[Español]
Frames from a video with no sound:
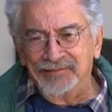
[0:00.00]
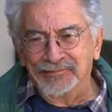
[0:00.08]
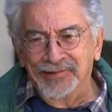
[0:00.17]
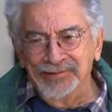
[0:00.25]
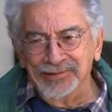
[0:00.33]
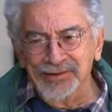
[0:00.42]

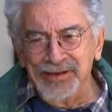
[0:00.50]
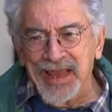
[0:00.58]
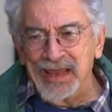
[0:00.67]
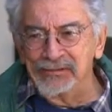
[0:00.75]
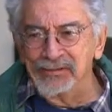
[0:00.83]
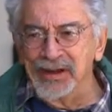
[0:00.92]
cuando
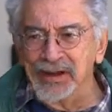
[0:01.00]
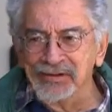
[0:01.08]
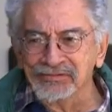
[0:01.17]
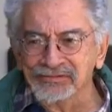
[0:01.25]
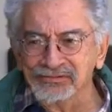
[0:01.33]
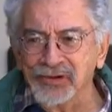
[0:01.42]
ya no
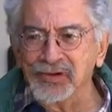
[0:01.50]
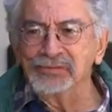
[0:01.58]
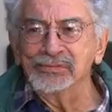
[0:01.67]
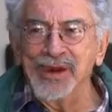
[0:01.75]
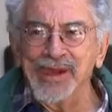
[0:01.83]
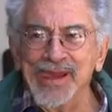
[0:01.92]
hay
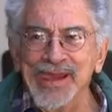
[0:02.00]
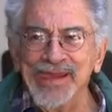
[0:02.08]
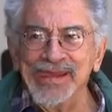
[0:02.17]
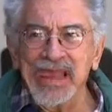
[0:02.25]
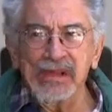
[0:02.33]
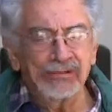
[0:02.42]
forma
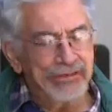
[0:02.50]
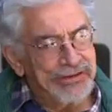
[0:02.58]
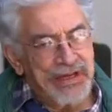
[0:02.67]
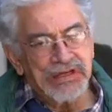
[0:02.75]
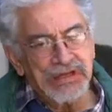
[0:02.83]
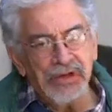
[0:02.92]
de
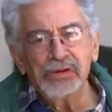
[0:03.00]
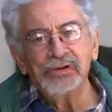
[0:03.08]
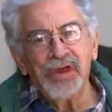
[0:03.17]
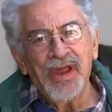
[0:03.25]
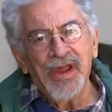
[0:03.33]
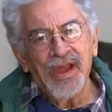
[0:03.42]

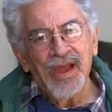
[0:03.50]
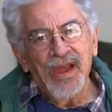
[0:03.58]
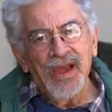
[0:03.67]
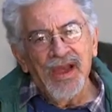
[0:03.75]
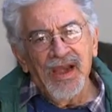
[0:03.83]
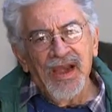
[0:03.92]
negociación,
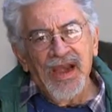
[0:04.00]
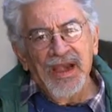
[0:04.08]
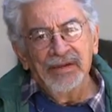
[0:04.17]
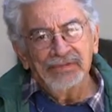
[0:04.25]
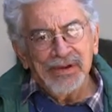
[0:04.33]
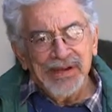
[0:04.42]

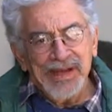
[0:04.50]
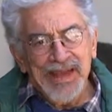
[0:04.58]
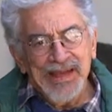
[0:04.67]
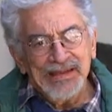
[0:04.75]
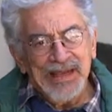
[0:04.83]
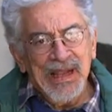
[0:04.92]
el
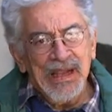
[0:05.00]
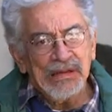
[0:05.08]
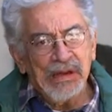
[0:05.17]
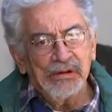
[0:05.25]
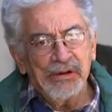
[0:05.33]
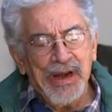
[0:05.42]
presidente
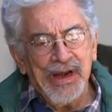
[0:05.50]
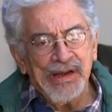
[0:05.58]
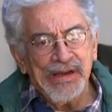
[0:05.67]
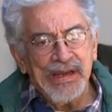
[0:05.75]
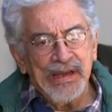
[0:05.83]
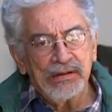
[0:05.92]
Lázaro
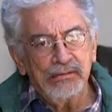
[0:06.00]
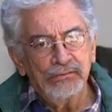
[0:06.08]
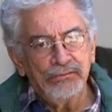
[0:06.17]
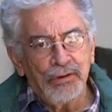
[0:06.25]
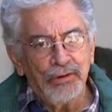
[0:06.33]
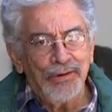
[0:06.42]
Cárdenas
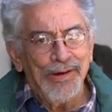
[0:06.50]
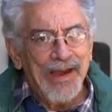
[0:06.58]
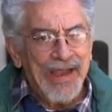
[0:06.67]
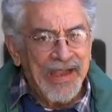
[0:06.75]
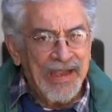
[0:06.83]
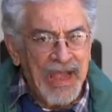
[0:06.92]
junto con el
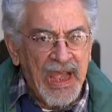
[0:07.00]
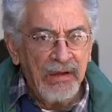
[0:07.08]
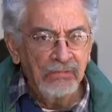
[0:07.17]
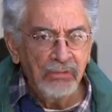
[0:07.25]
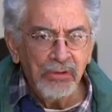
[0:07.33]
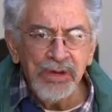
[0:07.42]

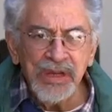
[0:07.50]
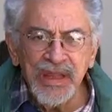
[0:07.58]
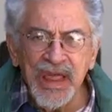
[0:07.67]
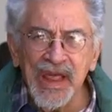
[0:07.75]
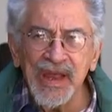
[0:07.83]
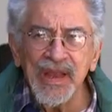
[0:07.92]
general
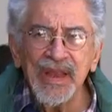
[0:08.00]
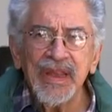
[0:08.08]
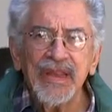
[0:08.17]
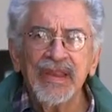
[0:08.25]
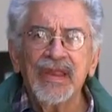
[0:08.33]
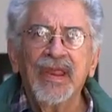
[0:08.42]
Mújica
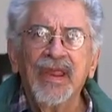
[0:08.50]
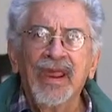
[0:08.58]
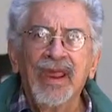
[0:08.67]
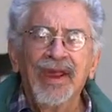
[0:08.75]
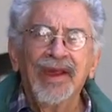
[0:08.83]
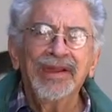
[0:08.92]

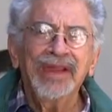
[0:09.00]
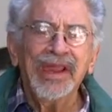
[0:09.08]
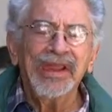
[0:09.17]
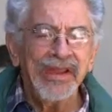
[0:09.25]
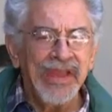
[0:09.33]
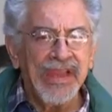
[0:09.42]

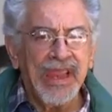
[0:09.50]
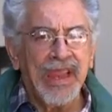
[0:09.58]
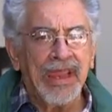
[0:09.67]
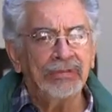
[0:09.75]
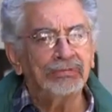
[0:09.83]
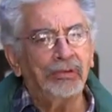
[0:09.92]

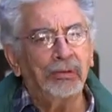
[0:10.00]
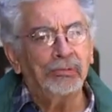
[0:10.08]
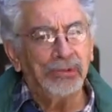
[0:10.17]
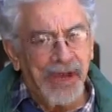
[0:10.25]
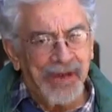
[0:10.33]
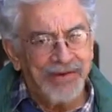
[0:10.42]
deciden
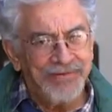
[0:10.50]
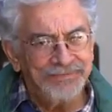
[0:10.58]
expropiar